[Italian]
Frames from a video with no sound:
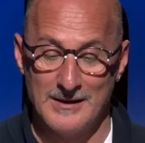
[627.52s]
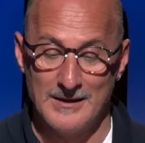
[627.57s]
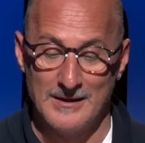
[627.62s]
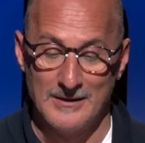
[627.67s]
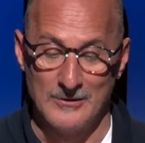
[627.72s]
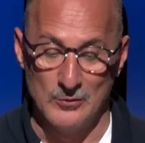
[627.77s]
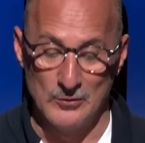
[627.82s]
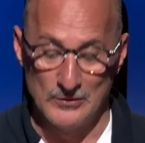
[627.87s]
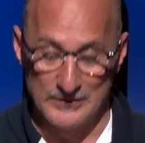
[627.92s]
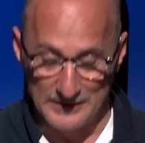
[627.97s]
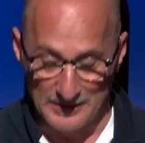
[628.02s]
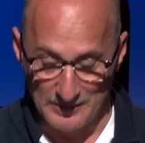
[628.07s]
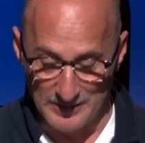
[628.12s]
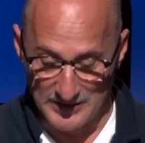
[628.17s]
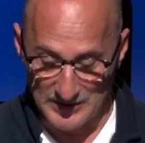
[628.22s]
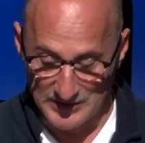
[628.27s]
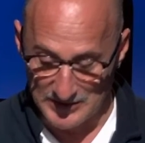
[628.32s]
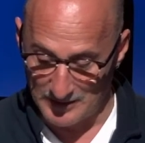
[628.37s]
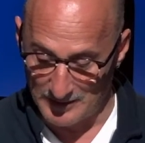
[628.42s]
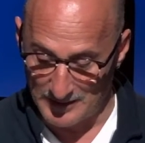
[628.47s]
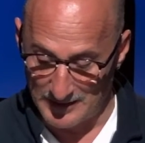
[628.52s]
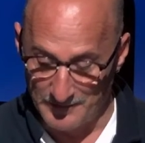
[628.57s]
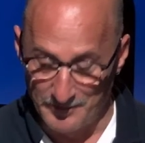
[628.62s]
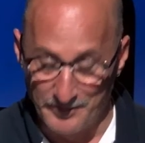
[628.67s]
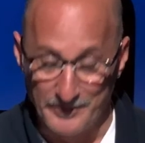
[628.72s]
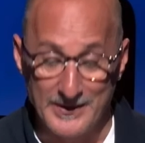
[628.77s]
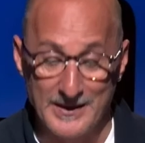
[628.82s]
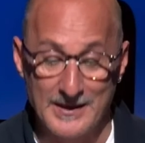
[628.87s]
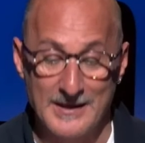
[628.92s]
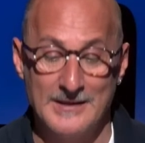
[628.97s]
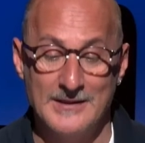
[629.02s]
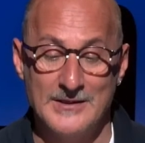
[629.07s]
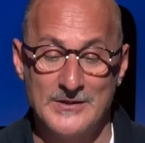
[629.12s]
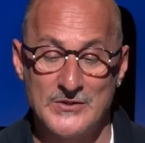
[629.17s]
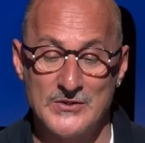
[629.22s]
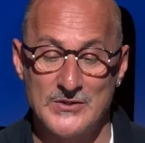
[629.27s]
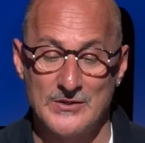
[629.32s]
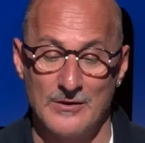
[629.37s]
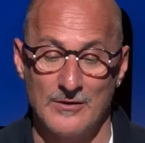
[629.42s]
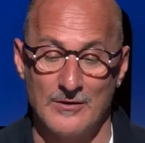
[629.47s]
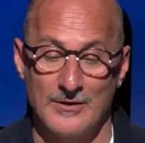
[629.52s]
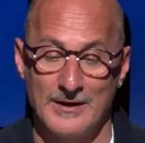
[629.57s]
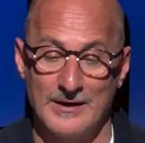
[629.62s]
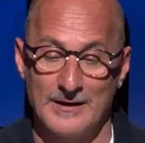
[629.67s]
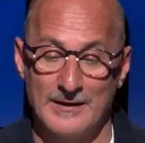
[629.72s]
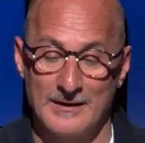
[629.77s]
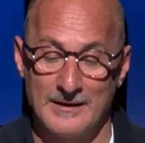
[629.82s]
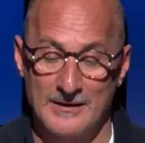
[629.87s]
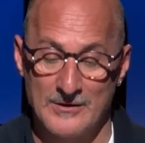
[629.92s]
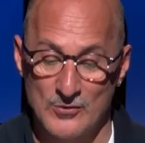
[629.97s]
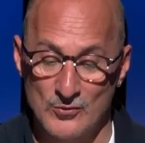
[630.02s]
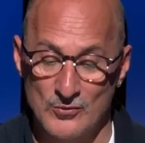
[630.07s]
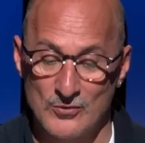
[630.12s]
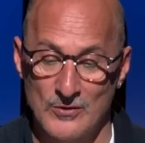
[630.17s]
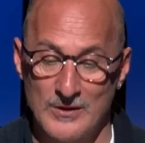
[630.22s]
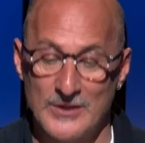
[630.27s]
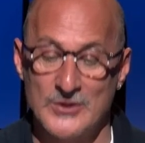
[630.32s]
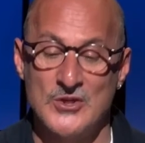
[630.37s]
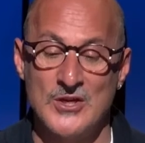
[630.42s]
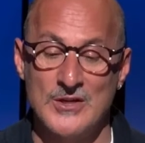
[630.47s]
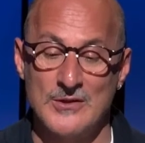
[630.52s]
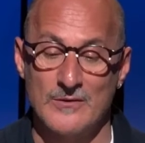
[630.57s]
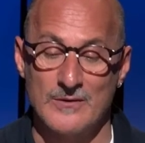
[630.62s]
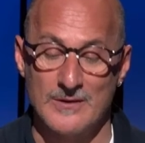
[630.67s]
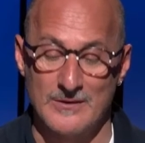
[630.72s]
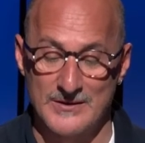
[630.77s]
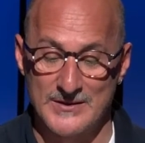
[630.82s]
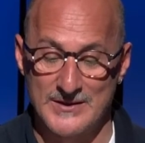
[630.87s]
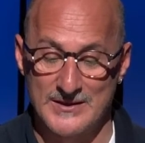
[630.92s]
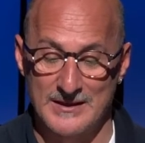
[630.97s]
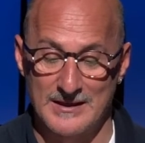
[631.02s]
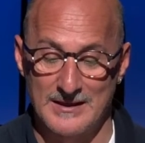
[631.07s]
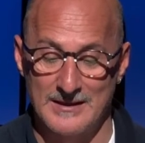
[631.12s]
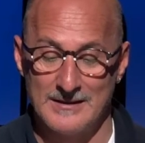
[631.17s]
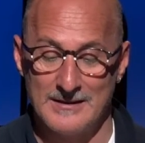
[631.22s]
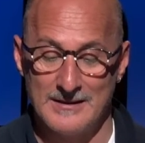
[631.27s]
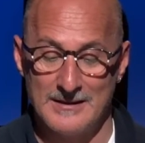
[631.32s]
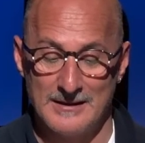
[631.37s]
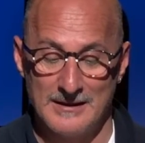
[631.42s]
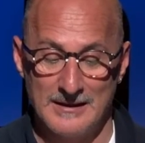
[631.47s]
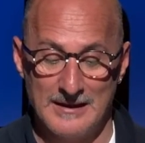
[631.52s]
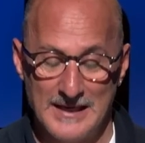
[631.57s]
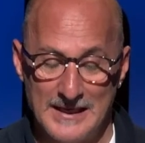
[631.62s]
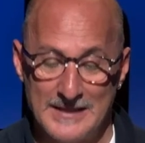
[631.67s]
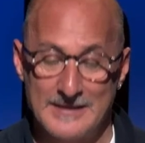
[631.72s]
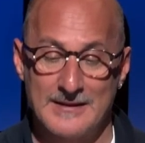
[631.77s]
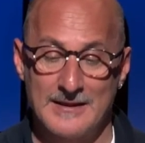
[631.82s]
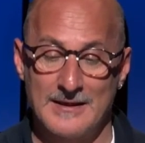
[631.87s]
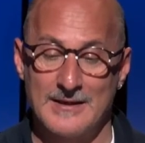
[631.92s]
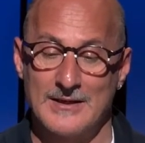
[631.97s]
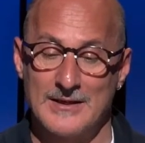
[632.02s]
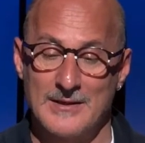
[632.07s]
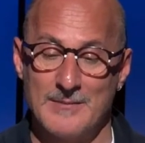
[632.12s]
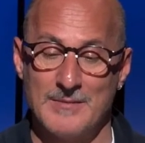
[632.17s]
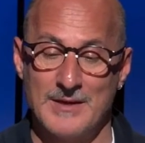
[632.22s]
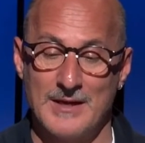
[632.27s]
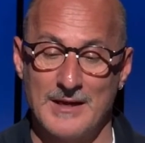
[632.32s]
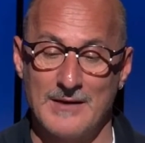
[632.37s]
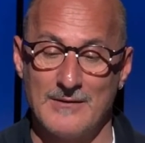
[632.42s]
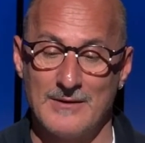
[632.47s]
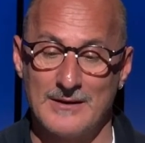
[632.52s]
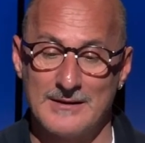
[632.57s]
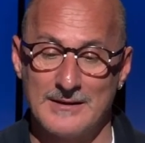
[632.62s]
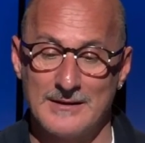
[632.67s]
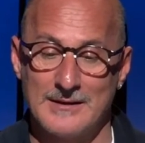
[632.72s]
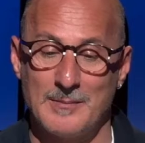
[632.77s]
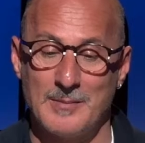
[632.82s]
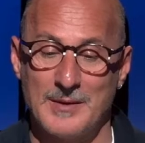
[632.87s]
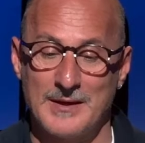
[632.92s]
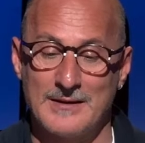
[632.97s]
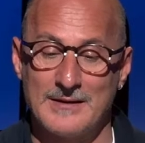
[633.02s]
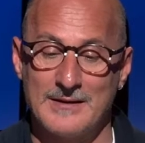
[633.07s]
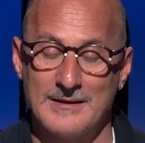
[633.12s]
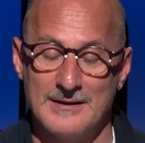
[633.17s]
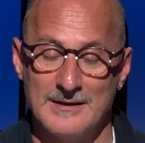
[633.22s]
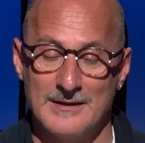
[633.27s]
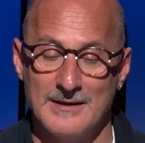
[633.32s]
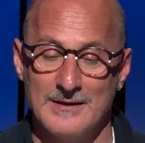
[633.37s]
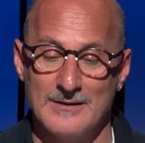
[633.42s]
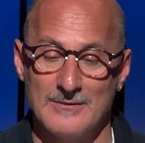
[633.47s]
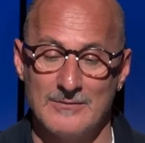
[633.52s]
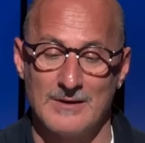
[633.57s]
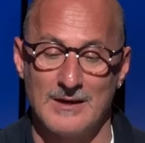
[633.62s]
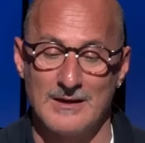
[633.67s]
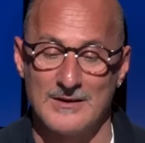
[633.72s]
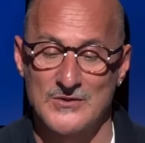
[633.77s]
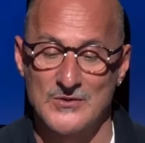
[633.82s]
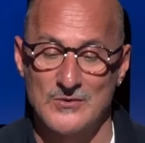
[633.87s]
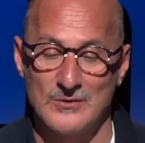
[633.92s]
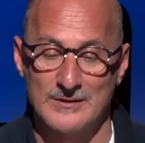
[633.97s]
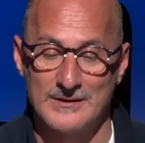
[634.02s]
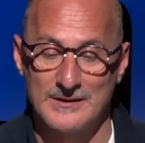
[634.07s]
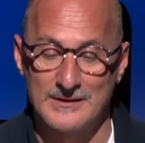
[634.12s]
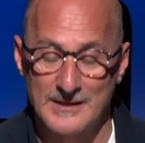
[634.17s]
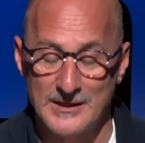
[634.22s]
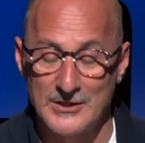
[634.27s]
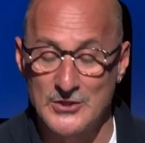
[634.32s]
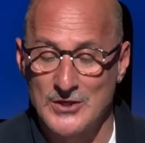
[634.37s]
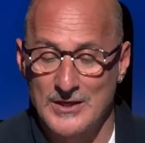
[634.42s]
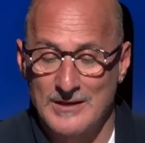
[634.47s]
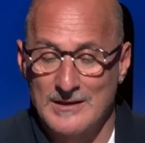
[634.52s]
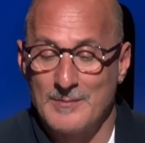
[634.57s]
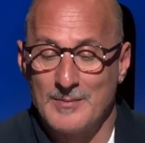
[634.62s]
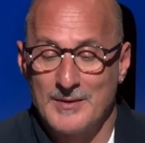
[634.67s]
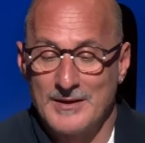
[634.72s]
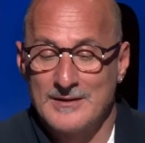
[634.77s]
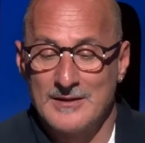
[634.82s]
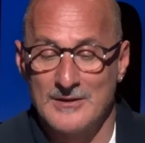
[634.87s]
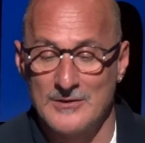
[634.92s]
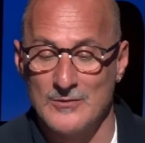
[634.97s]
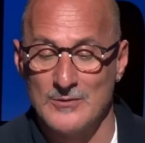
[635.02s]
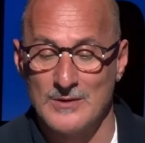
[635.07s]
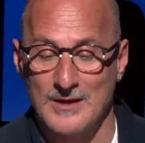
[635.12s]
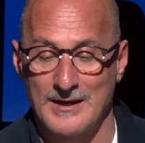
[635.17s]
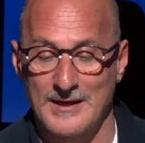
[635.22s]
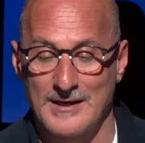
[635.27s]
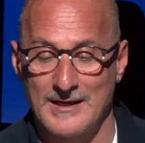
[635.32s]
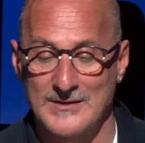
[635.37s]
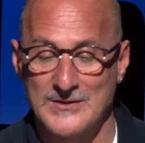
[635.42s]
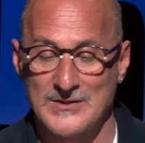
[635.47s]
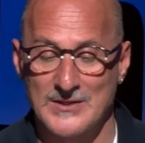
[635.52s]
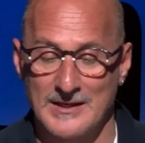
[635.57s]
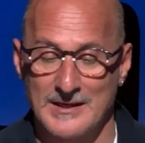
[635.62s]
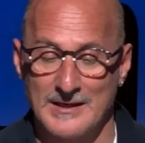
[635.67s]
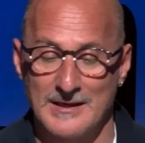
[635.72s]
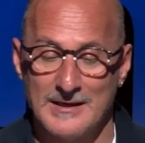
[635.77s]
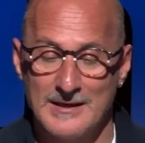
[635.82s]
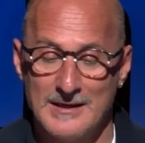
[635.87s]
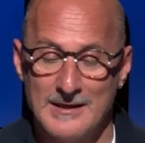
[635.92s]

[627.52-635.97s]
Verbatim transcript: l'ultimissima edizione e chiudo leggendovi questa lettera che mi è arrivata da parte di un'ascoltatrice e da parte di una ragazza che